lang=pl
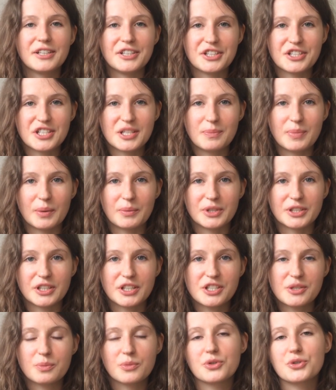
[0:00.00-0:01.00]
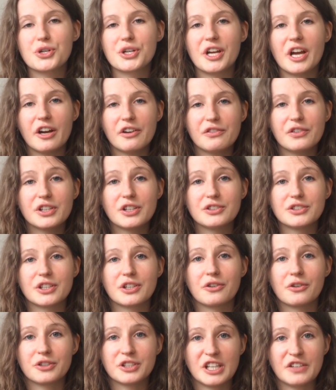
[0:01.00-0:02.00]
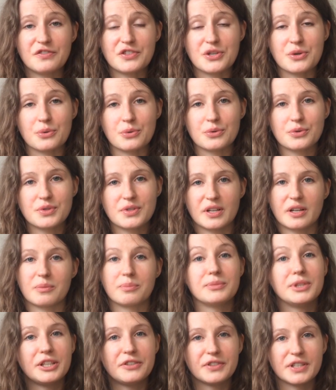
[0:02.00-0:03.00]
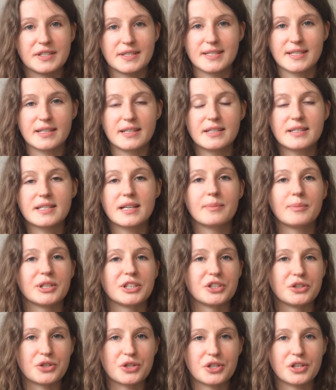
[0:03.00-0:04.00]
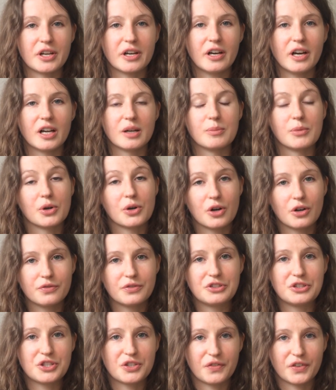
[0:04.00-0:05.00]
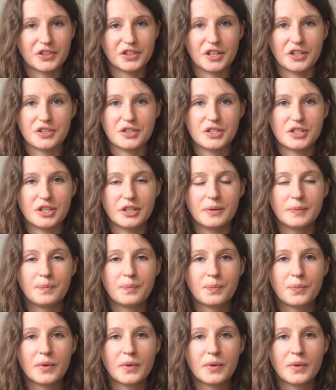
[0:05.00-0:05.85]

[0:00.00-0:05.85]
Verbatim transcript: Jeśli pamiętacie może jak wygląda koronawirus, tak mniej więcej schematycznie, albo COVID-19,